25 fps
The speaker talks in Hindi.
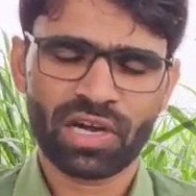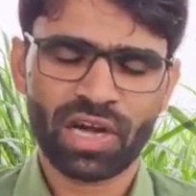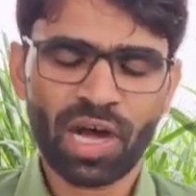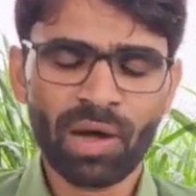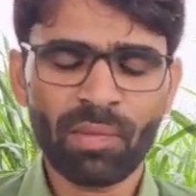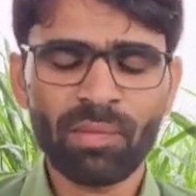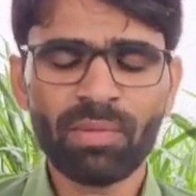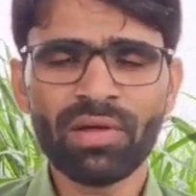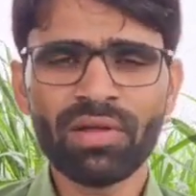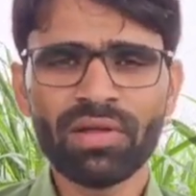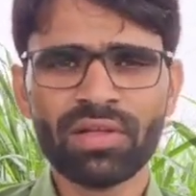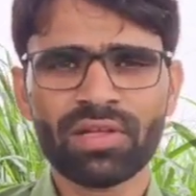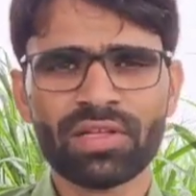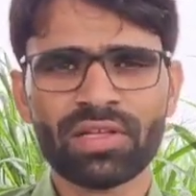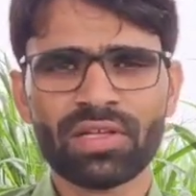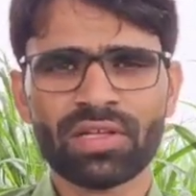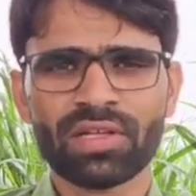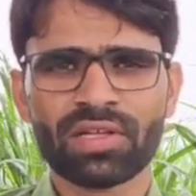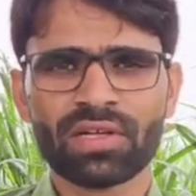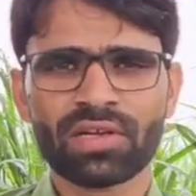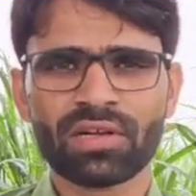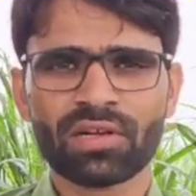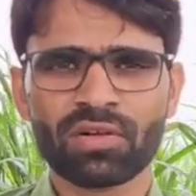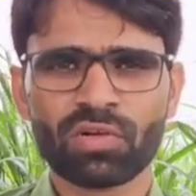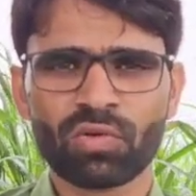अब
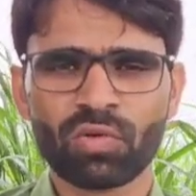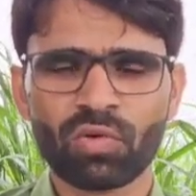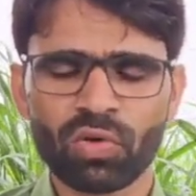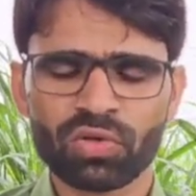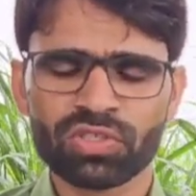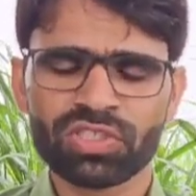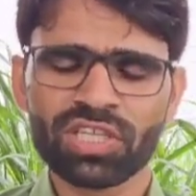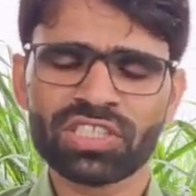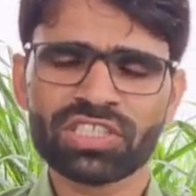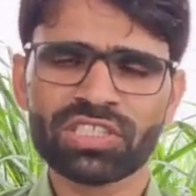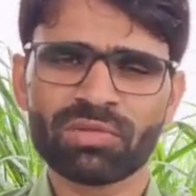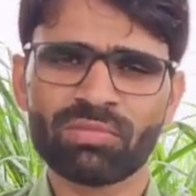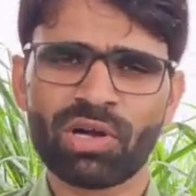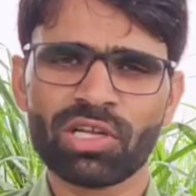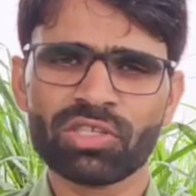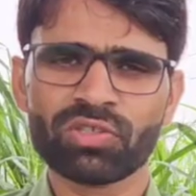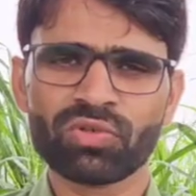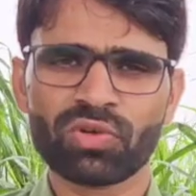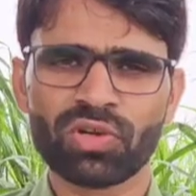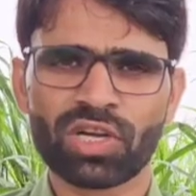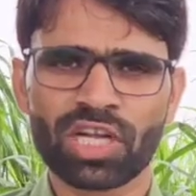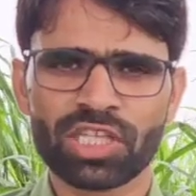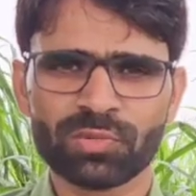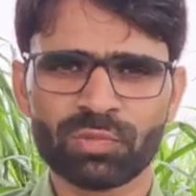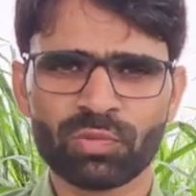गुर्जर समाज
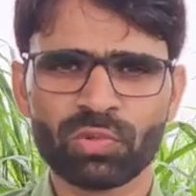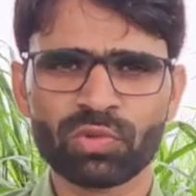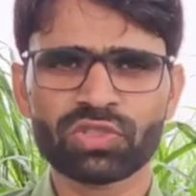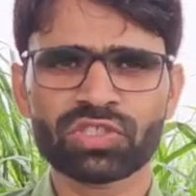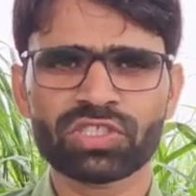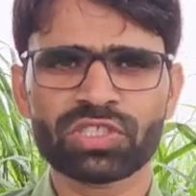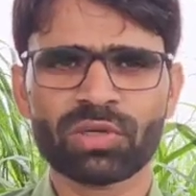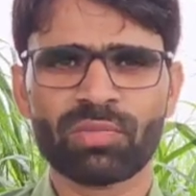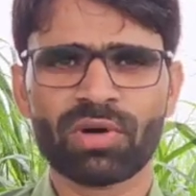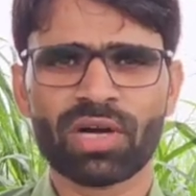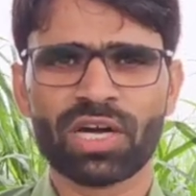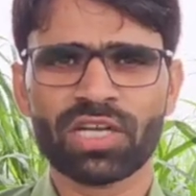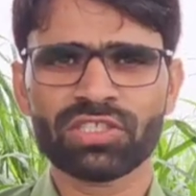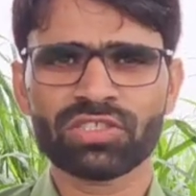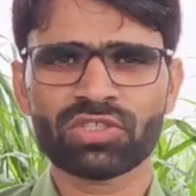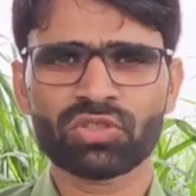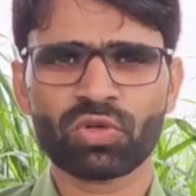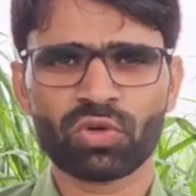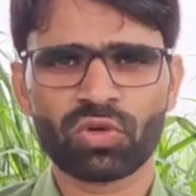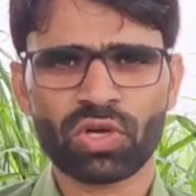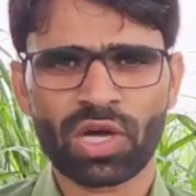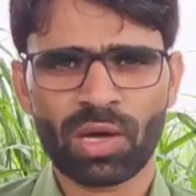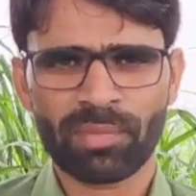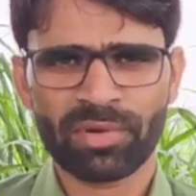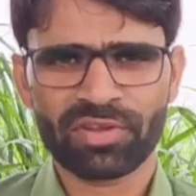और राजपूत समाज
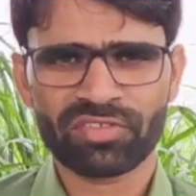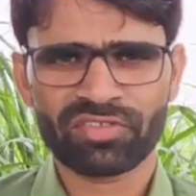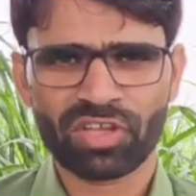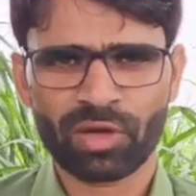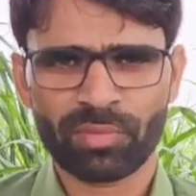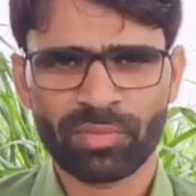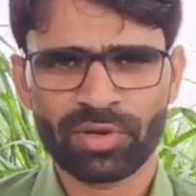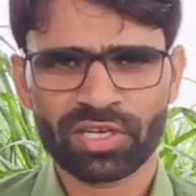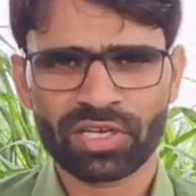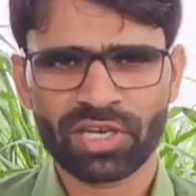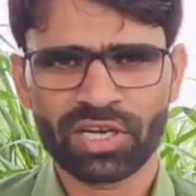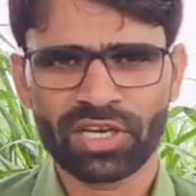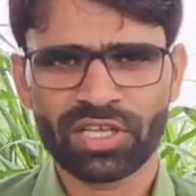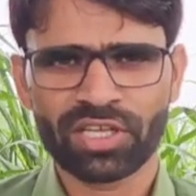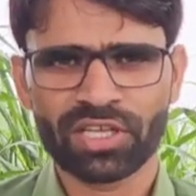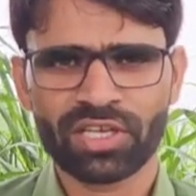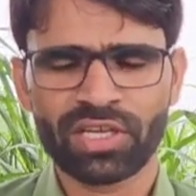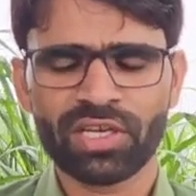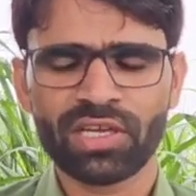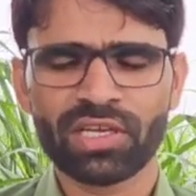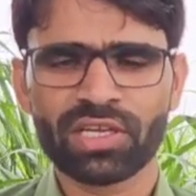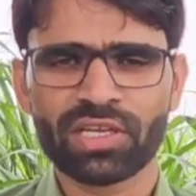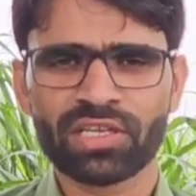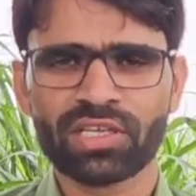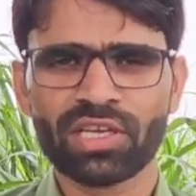दोनों आमने सामने खड़े
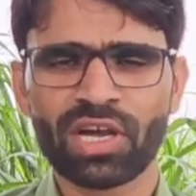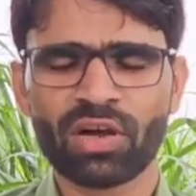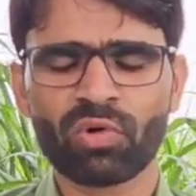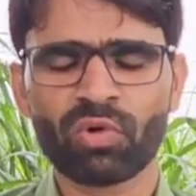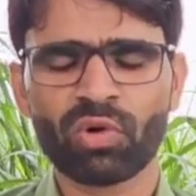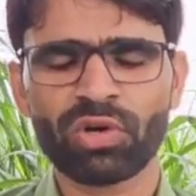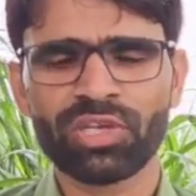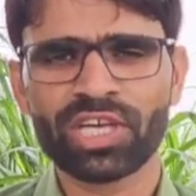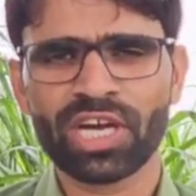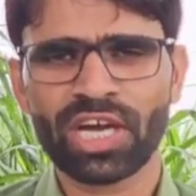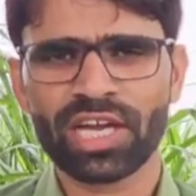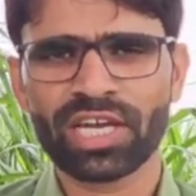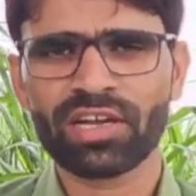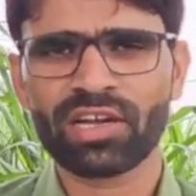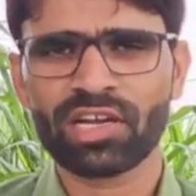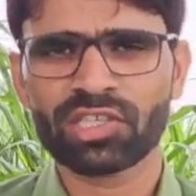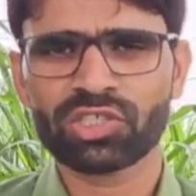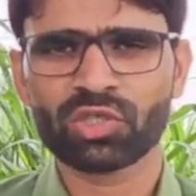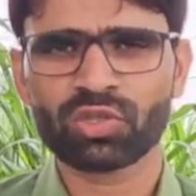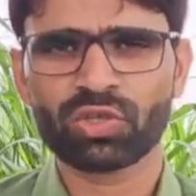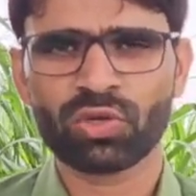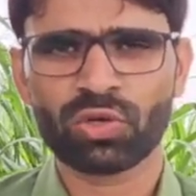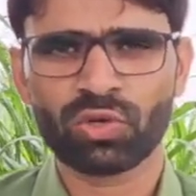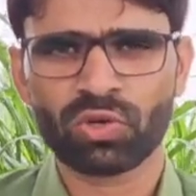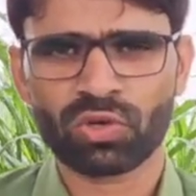हैं क्या कोई आएगा
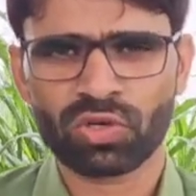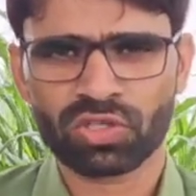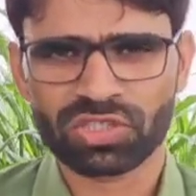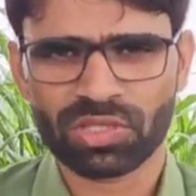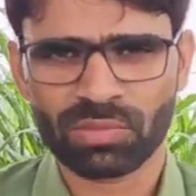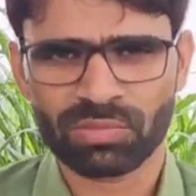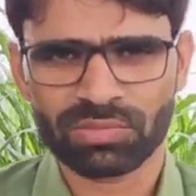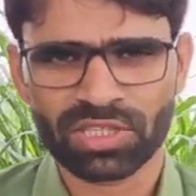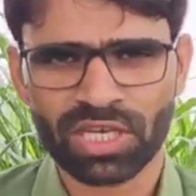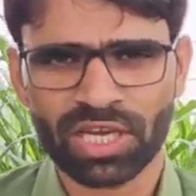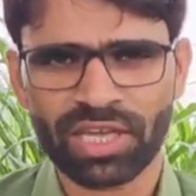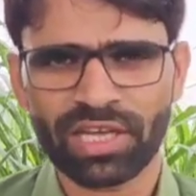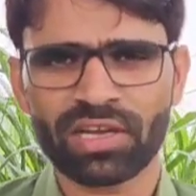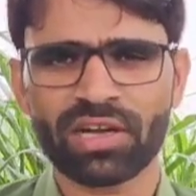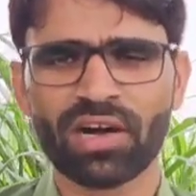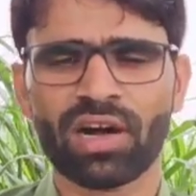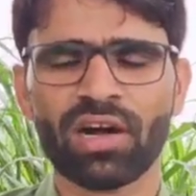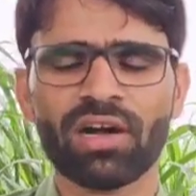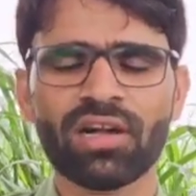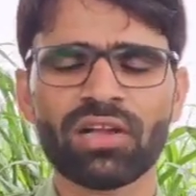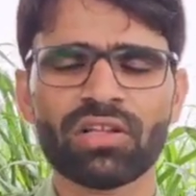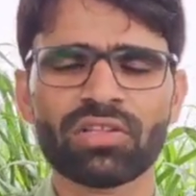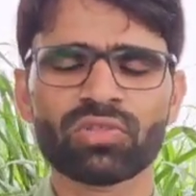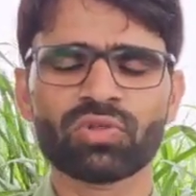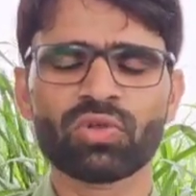जो दोनों को
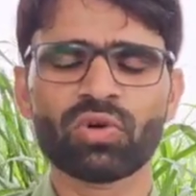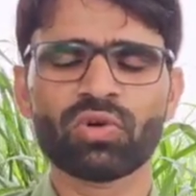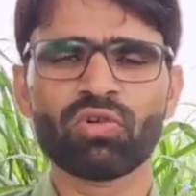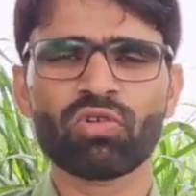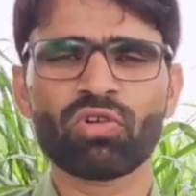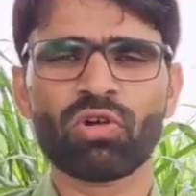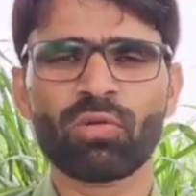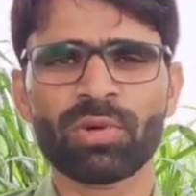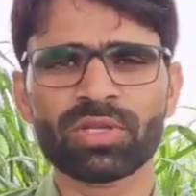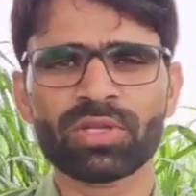समझाएगा दोनों को